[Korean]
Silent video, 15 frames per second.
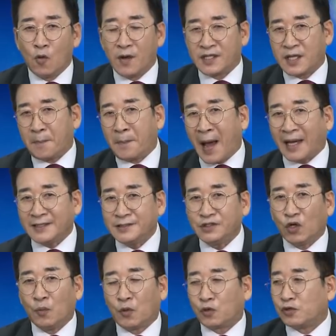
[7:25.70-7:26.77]
왜냐면 빠른
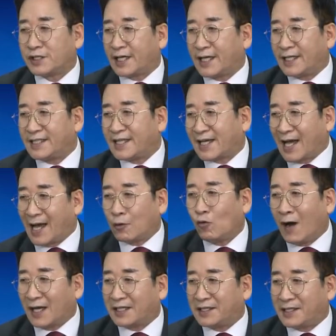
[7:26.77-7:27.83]
정보를 제가 이 갖고
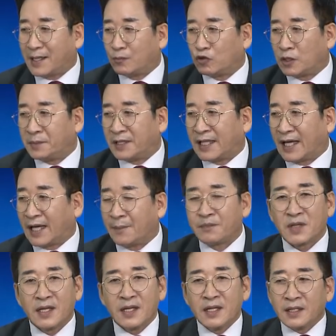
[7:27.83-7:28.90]
왔기 때문입니다.
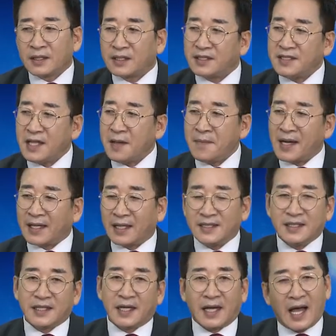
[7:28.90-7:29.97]
근데 말이야
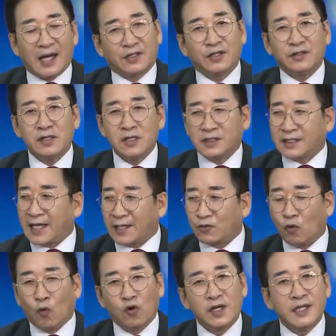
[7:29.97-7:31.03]
이렇게 가격을
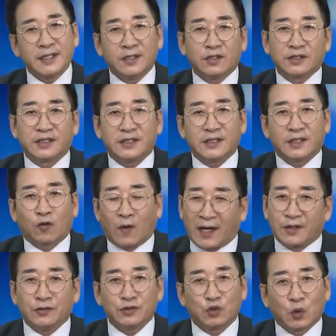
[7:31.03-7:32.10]
자꾸 올리는 것이
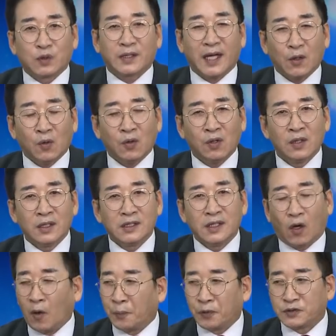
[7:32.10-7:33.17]
과연 좋다고 이
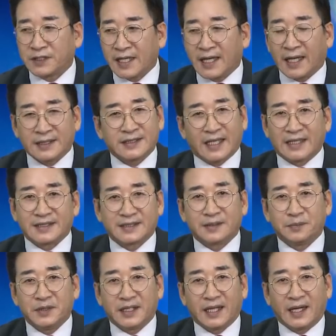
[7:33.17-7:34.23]
허프는 생각하지
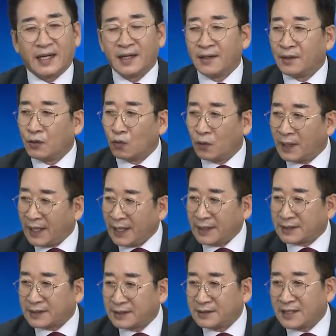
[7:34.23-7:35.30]
않습니다. 왜
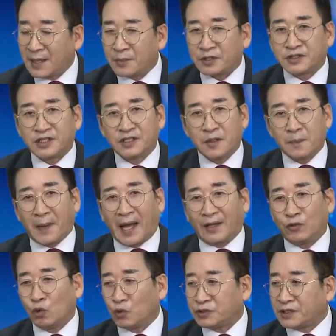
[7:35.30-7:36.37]
그러냐면 지금
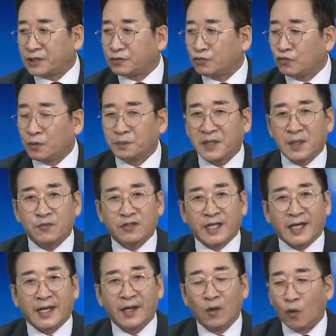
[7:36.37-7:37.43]
반도체 수급
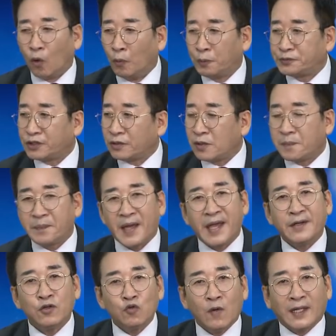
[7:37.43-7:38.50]
때문에 옵션을
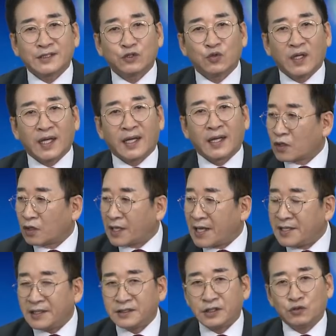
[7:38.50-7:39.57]
빼는 와중에
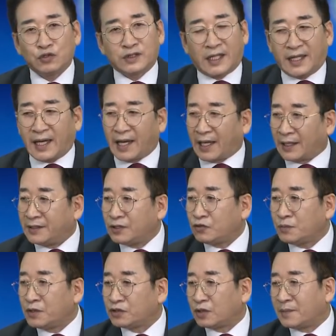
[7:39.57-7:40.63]
AS도 잘 안
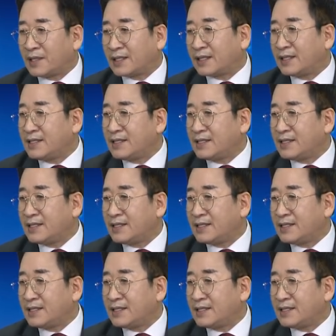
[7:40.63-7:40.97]
해주면서 말이야